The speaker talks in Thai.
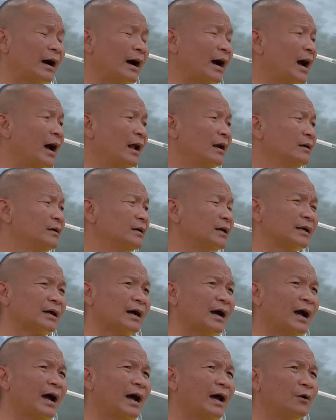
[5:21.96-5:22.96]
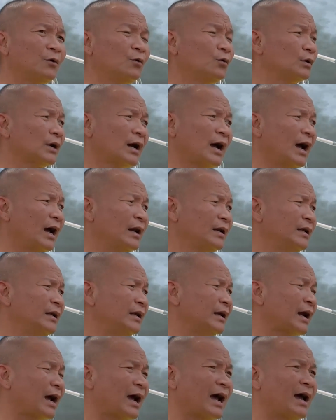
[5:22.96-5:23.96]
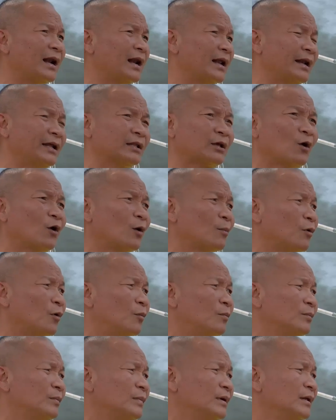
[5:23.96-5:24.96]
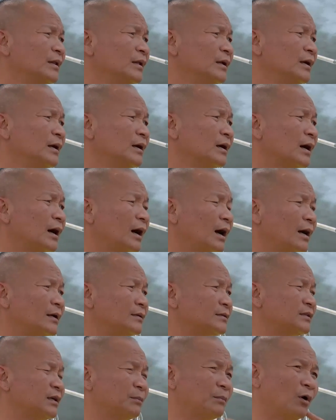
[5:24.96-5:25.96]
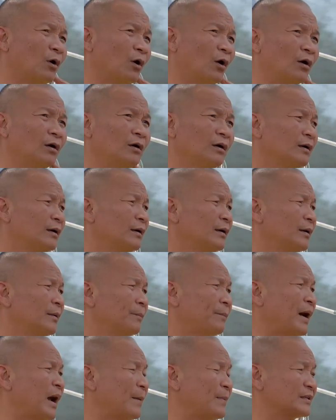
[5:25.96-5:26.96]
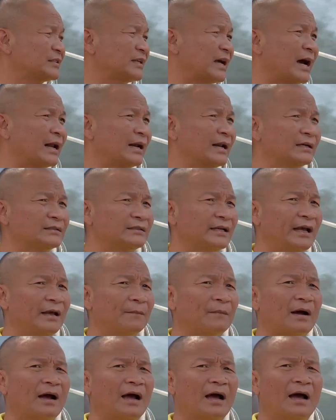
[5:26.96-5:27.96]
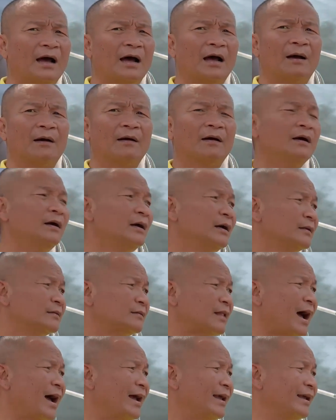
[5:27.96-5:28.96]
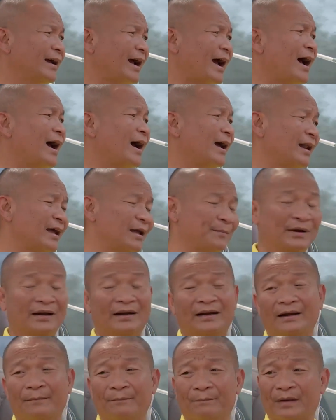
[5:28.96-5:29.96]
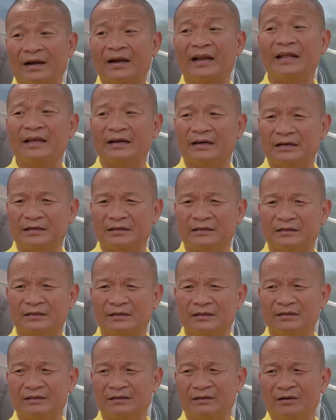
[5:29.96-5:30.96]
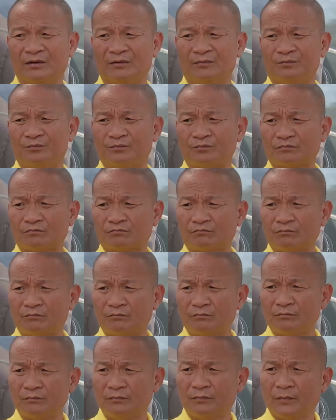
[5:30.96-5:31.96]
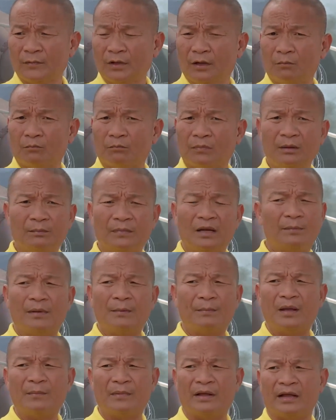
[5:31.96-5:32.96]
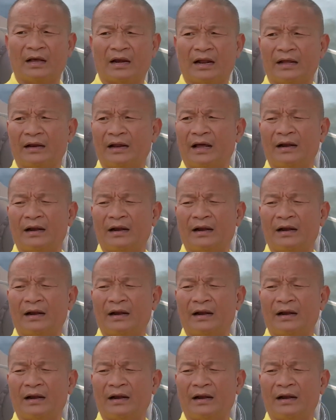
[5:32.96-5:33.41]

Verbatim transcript: ค่าเลือดค่านู่นค่านี่ค่าอะไรในท้องผมค่าสมองปลายประสาทอักเสบค่าไตค่าอะไรมันดีขึ้นตอนนี้คือไม่มีอะไรน่าเสี่ยงแล้วแหละไม่มีอะไร